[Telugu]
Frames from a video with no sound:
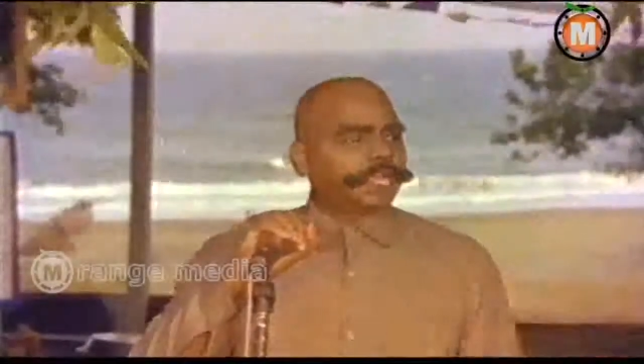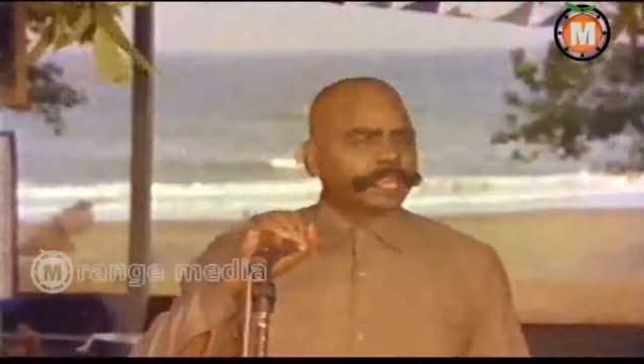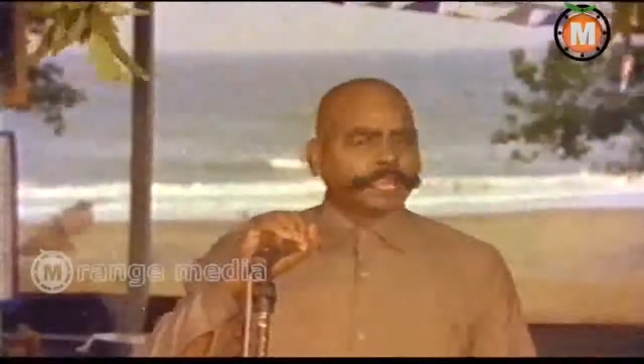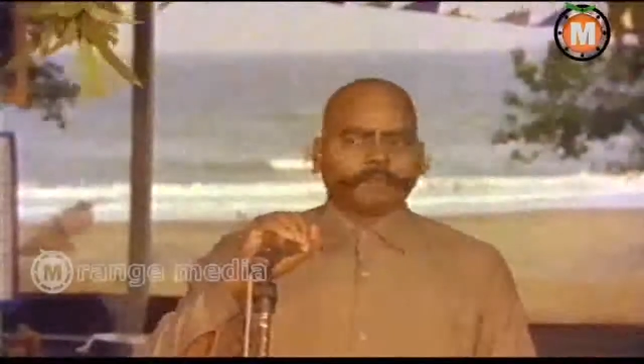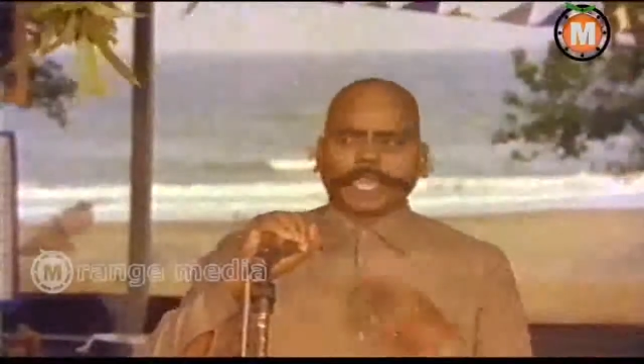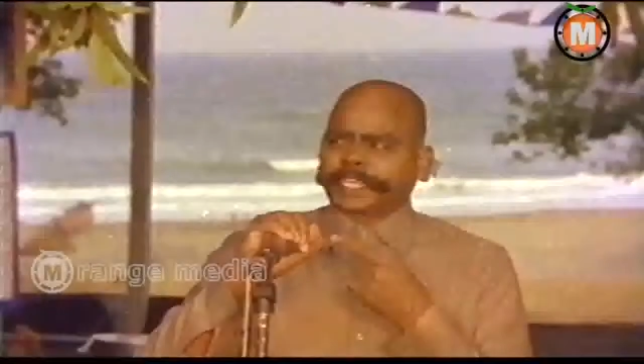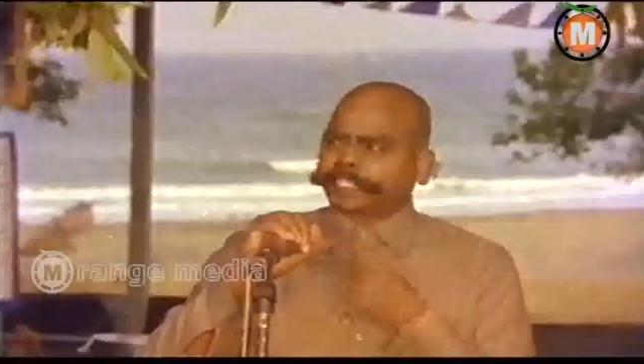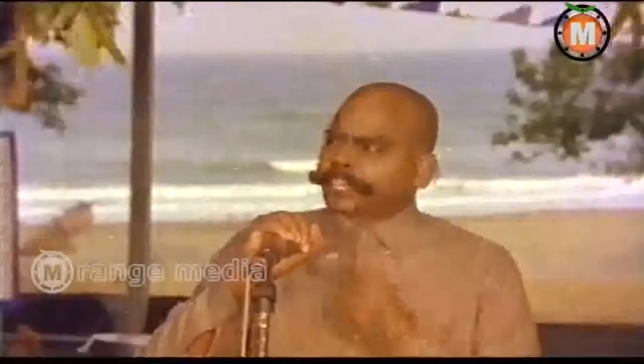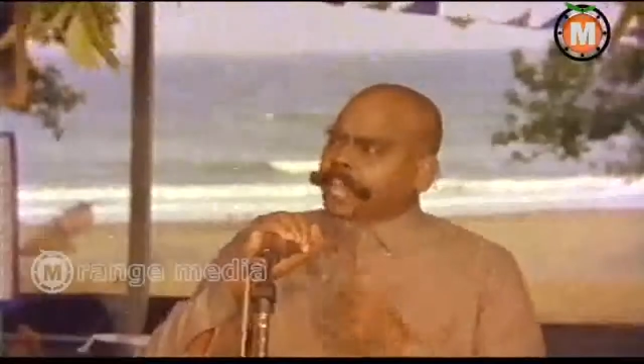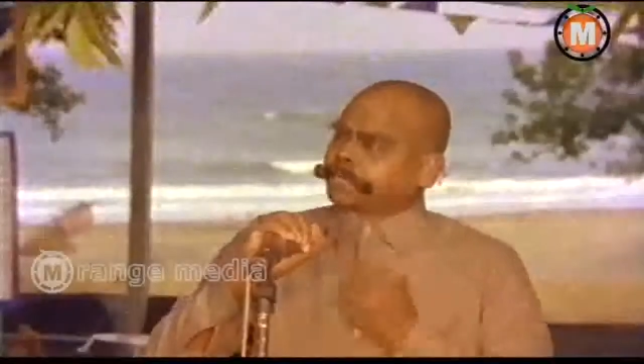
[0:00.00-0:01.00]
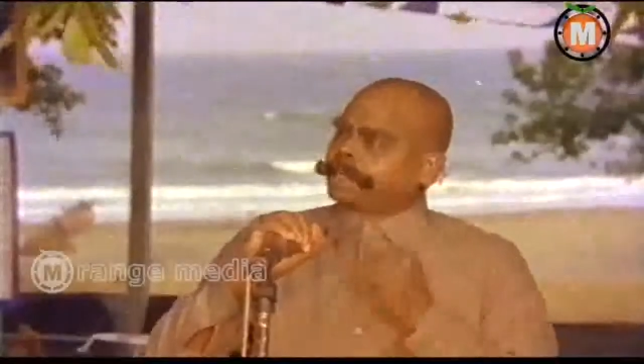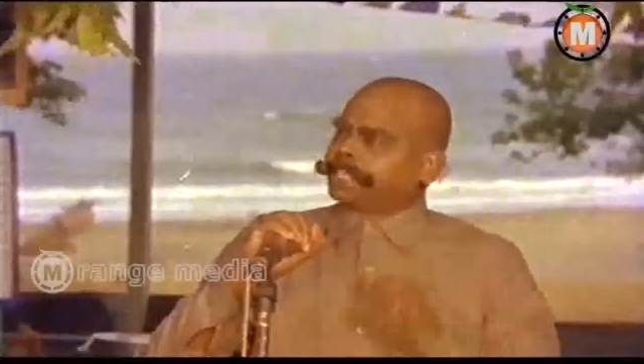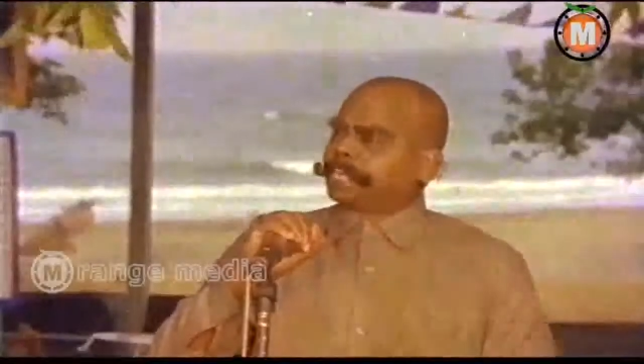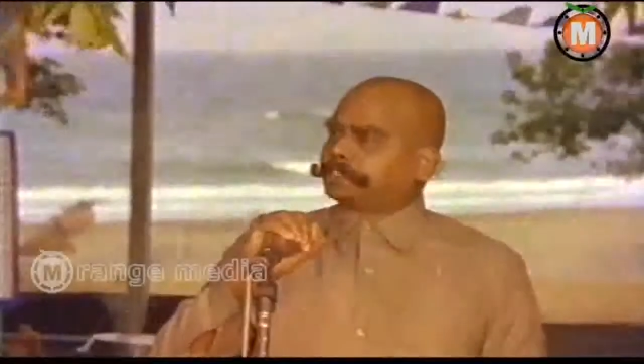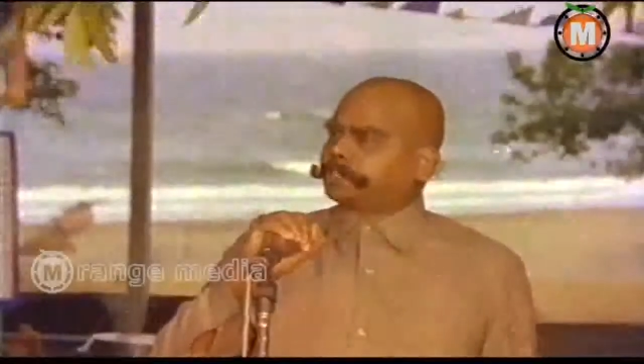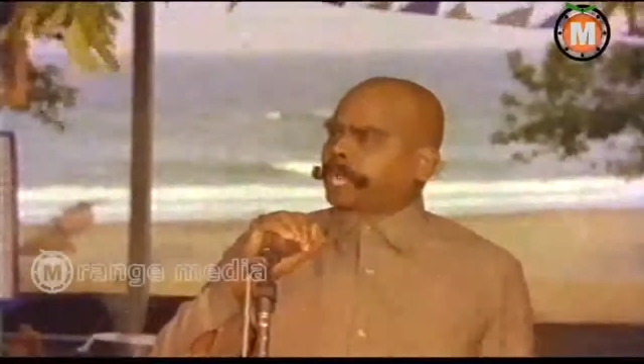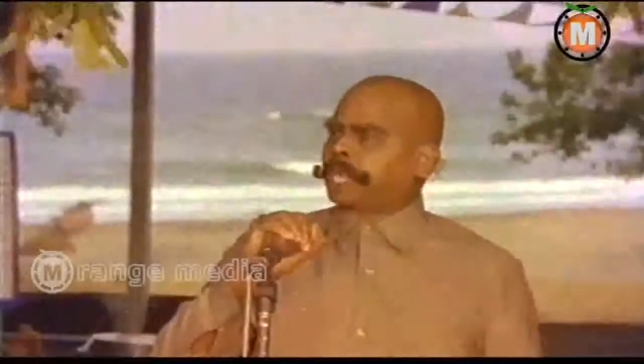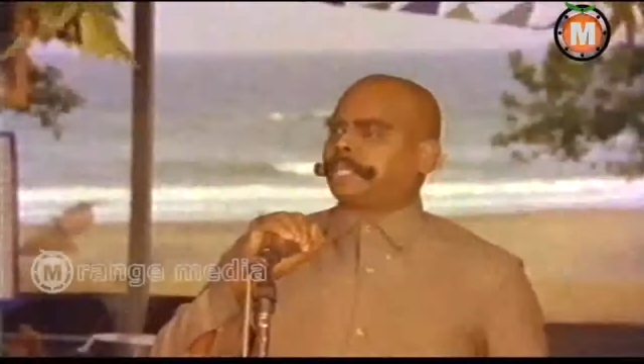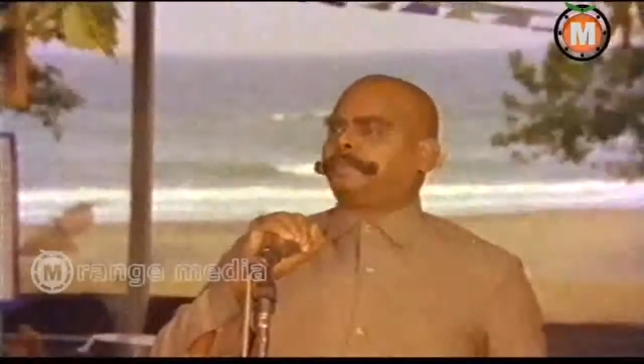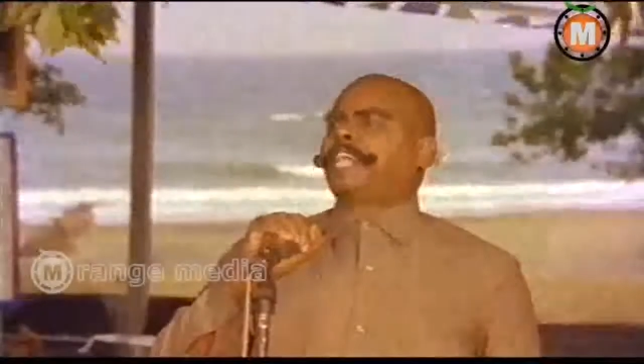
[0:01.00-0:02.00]
ఈ మైక్ చేతబడి
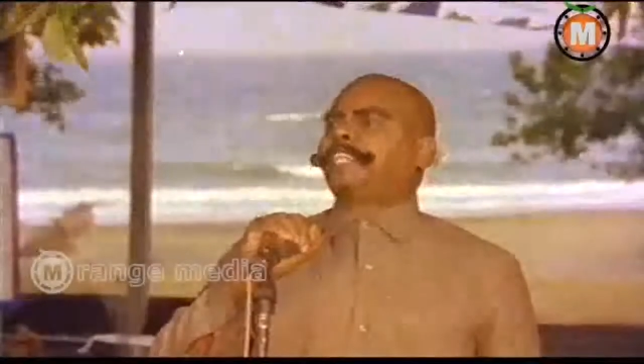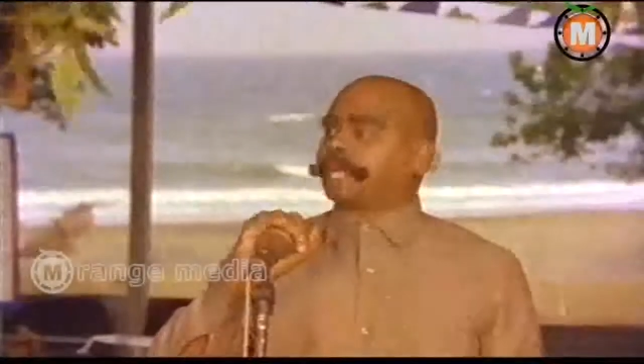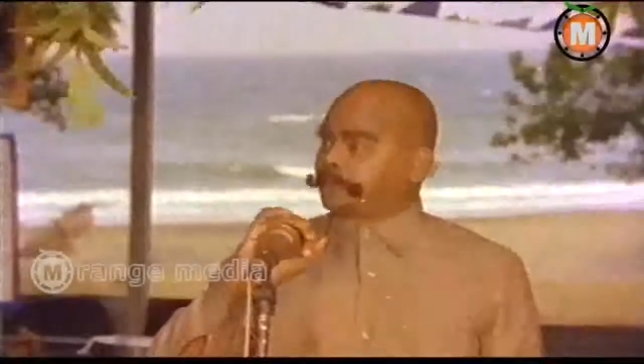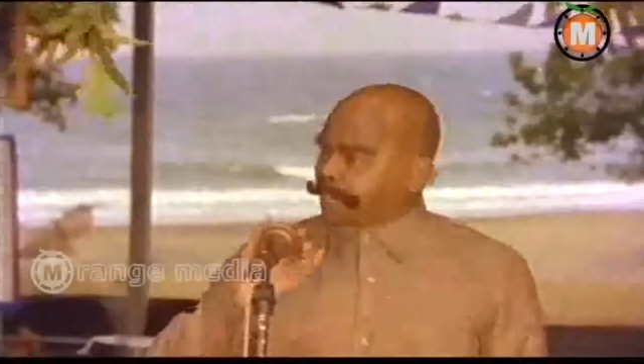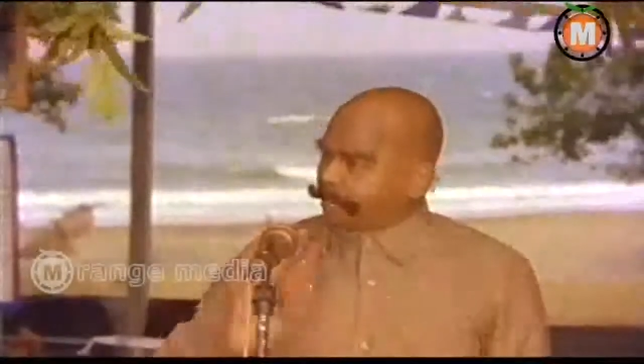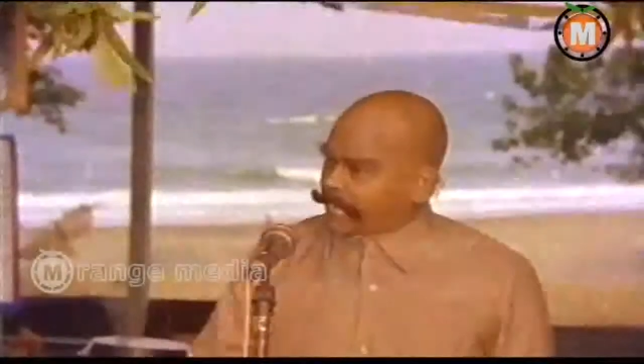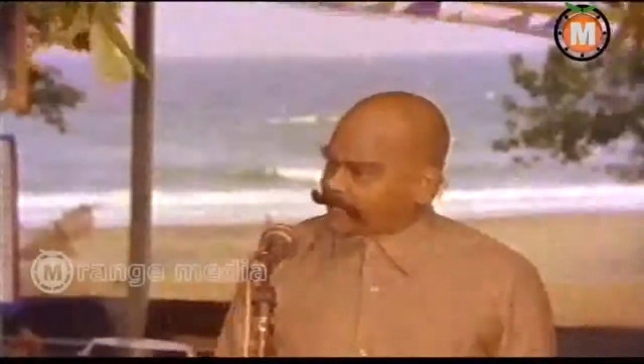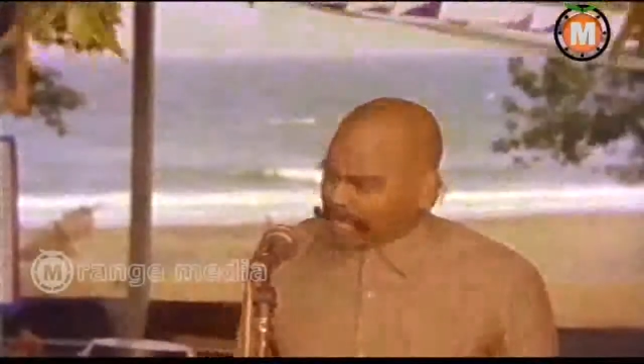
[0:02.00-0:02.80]
చేయించుంటారని మీ అందరికీ మనం చేస్తాం